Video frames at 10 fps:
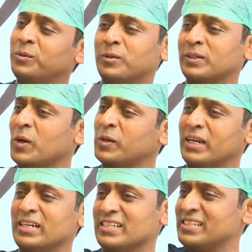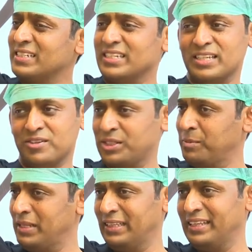ఒక డాక్టర్ని కన్సల్ట్ చేసే
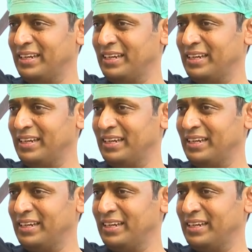అవసరం లేదు